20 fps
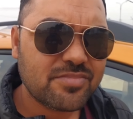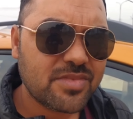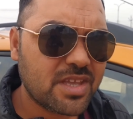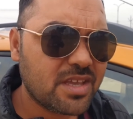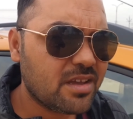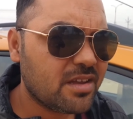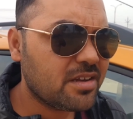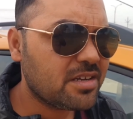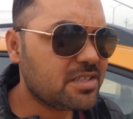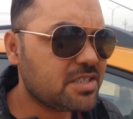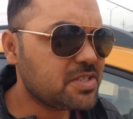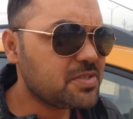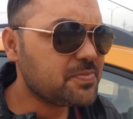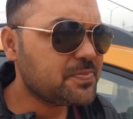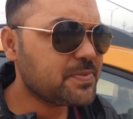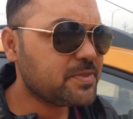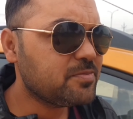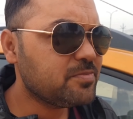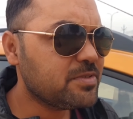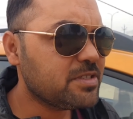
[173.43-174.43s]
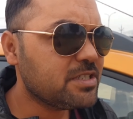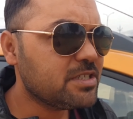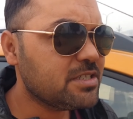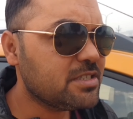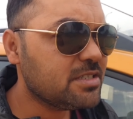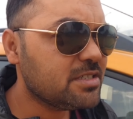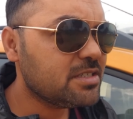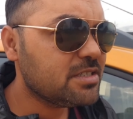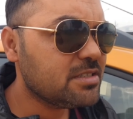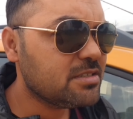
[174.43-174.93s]
नेगेटिव्स
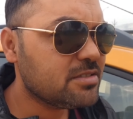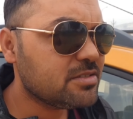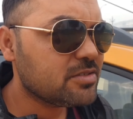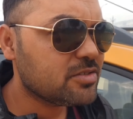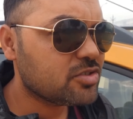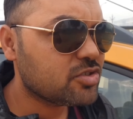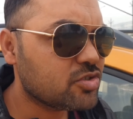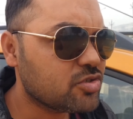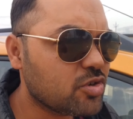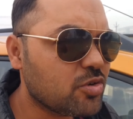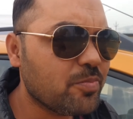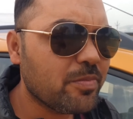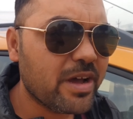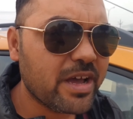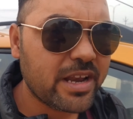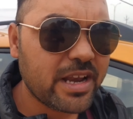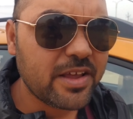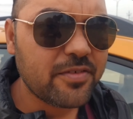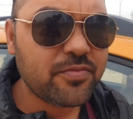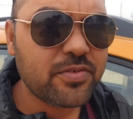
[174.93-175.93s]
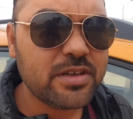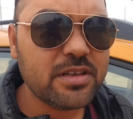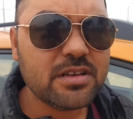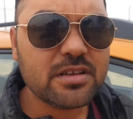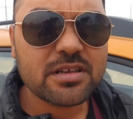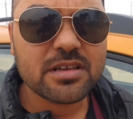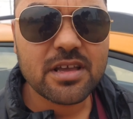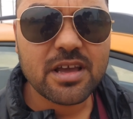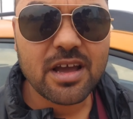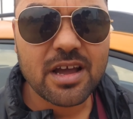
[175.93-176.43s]
में जो मैंने फील
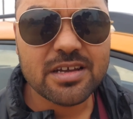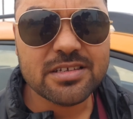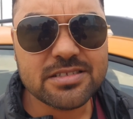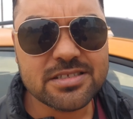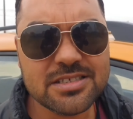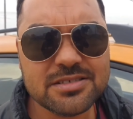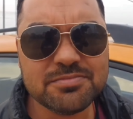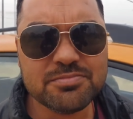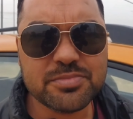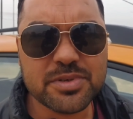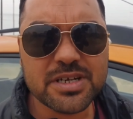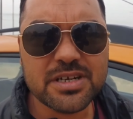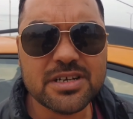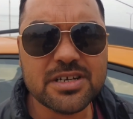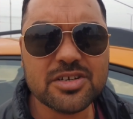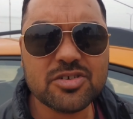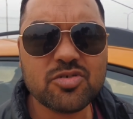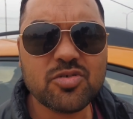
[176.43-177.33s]
किया आई थिंक बिल्ड